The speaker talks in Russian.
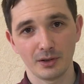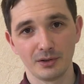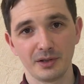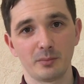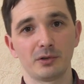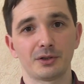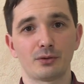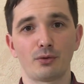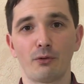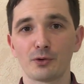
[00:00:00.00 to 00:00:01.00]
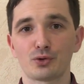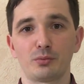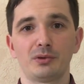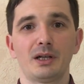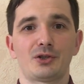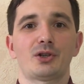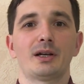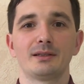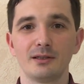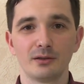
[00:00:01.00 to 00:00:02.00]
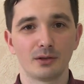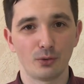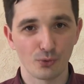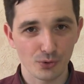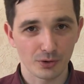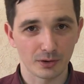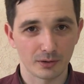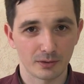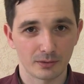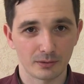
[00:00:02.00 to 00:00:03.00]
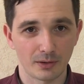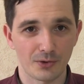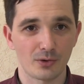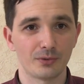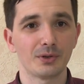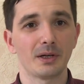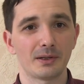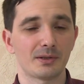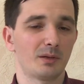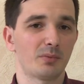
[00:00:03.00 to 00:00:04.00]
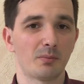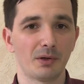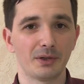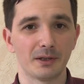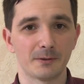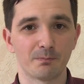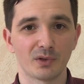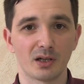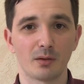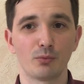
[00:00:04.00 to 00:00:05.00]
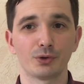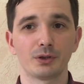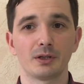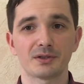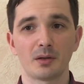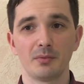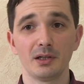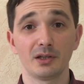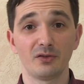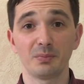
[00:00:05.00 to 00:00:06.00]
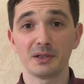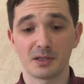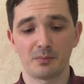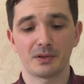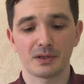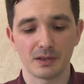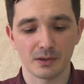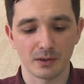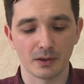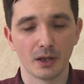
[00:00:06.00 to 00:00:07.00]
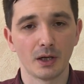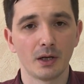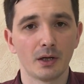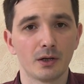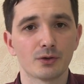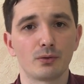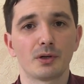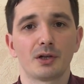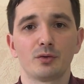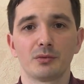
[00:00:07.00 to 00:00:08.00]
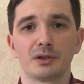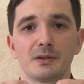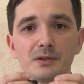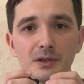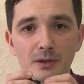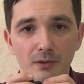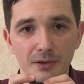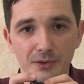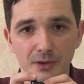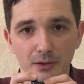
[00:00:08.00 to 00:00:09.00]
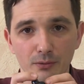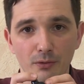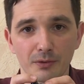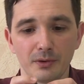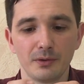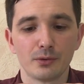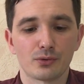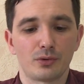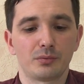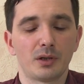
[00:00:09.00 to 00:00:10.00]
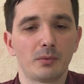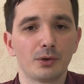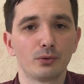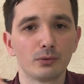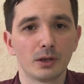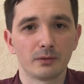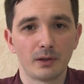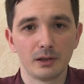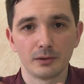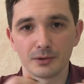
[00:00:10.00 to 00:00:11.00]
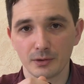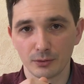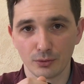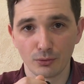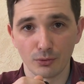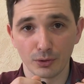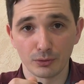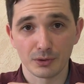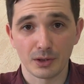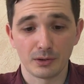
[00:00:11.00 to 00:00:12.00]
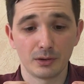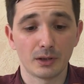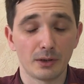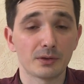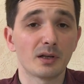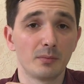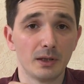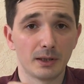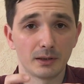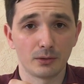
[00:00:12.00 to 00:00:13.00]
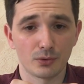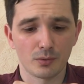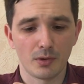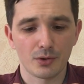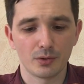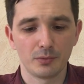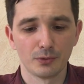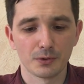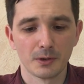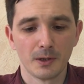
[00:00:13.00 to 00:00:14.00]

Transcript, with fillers: И не было такого, чтобы даже один наушник начал теряться или пропадать. Работало стабильно. И в принципе, кстати, сколько они у меня тестировались, я такого не видел, чтобы там одно ухо отвалилось или другое. То есть они играют стабильно. Это тоже большой плюс.